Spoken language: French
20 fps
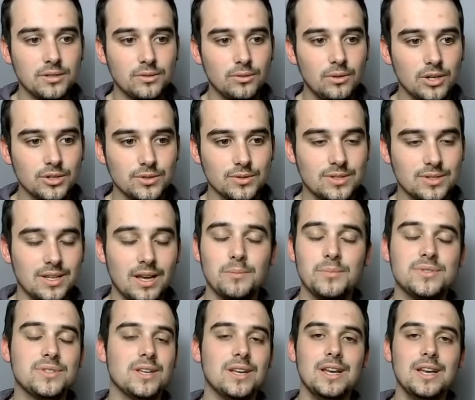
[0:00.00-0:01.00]
de là, j'en sais un.
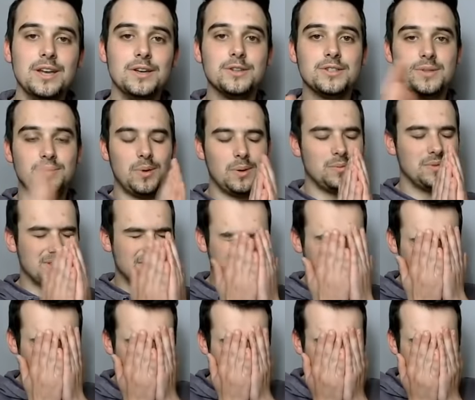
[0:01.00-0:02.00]
Je sais pas, mais c'est
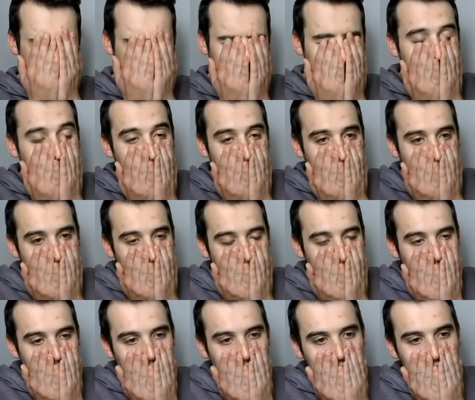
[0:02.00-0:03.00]
trop beau.
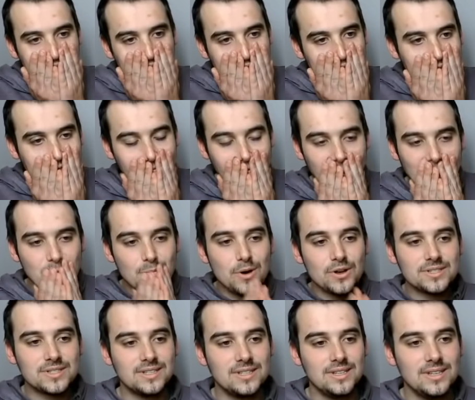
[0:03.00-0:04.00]
Oh. Vraiment,
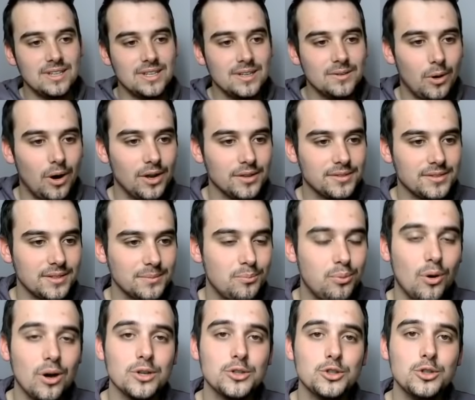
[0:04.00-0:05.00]
oh, c'est...
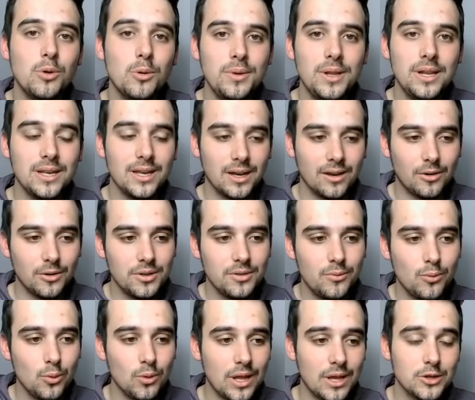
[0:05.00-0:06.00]
pour un jeu mobile, les gars. Rendez-vous
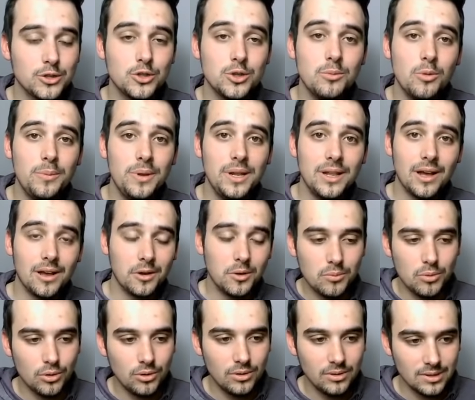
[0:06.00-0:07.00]
pour un jeu mobile Dragon
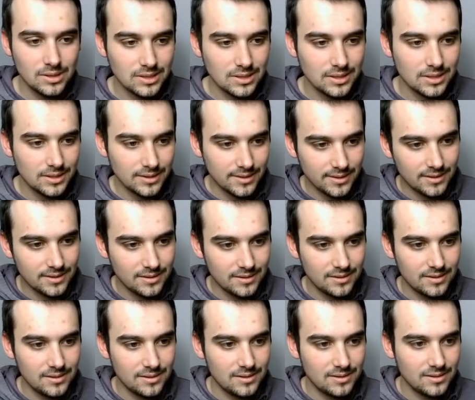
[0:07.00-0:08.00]
Ball.
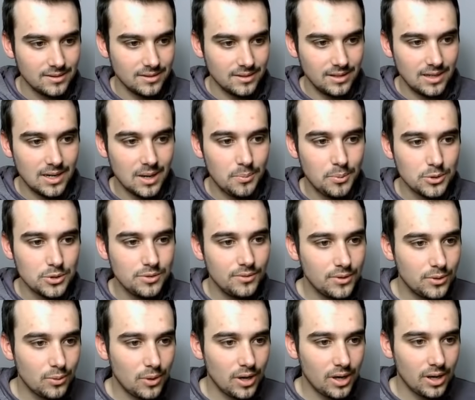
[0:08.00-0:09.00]
La pause de
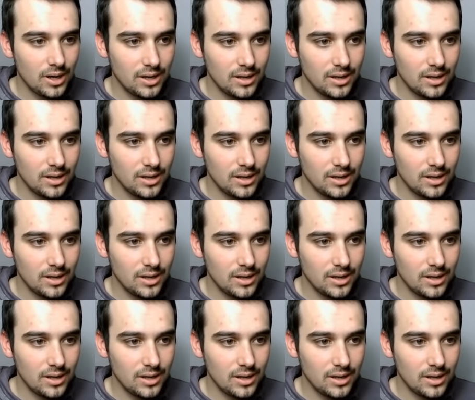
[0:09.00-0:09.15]
victoire